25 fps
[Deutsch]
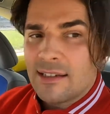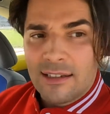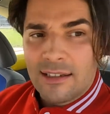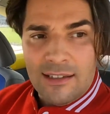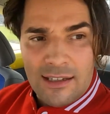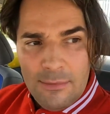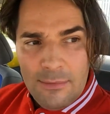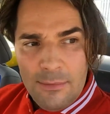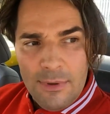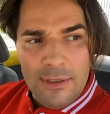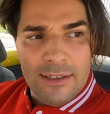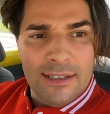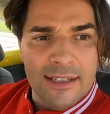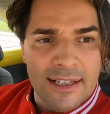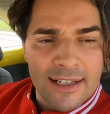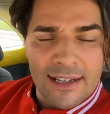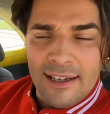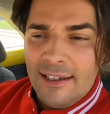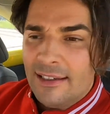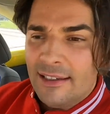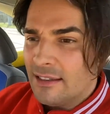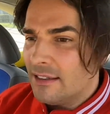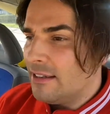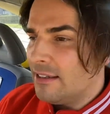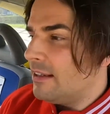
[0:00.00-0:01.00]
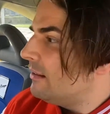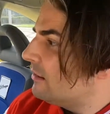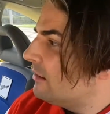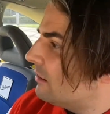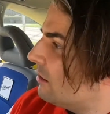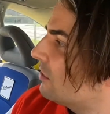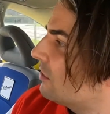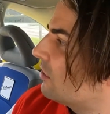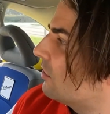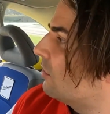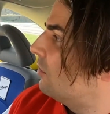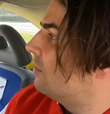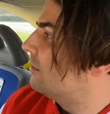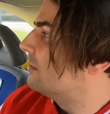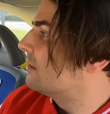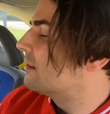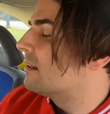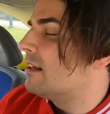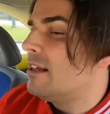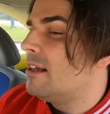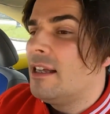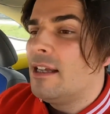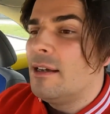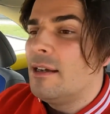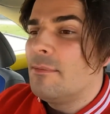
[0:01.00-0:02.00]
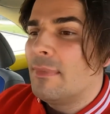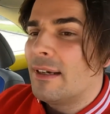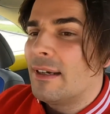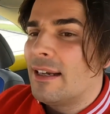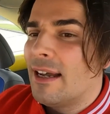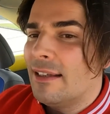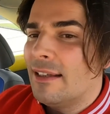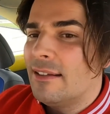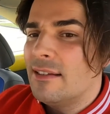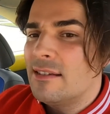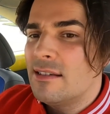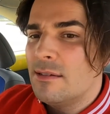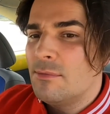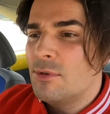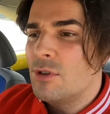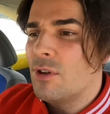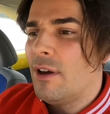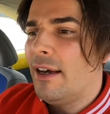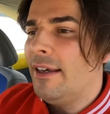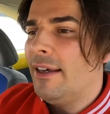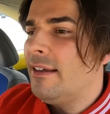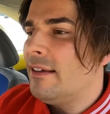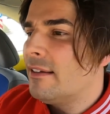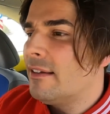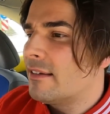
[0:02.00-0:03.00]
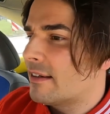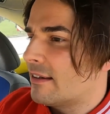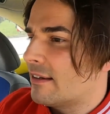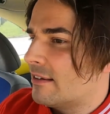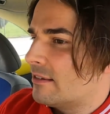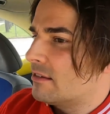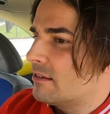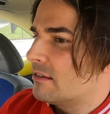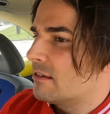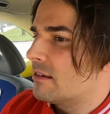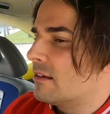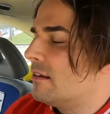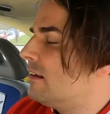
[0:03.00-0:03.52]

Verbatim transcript: hat immer den gleichen Hintergrund. Man hat es ihm so eingetrichtert.